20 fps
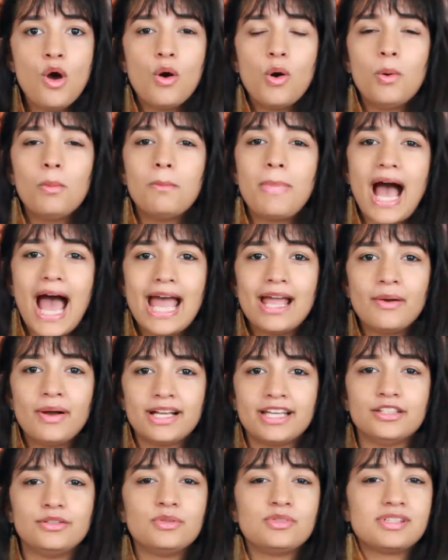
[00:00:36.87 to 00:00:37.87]
um bairro
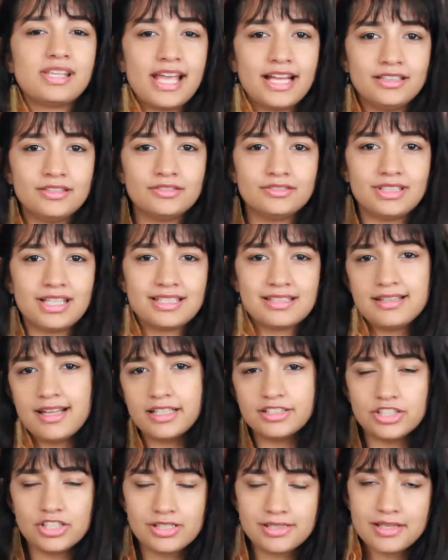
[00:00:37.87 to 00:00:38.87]
aqui do centro da
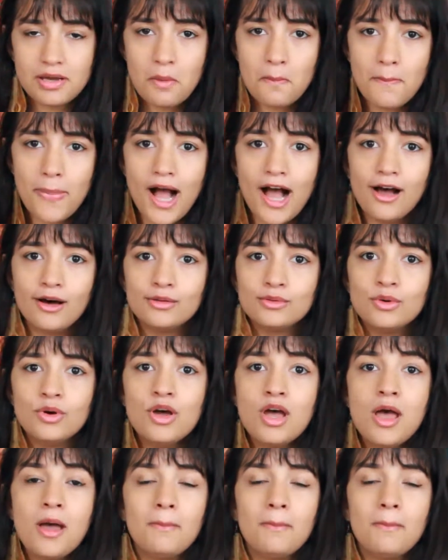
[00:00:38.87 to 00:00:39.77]
cidade de São Paulo,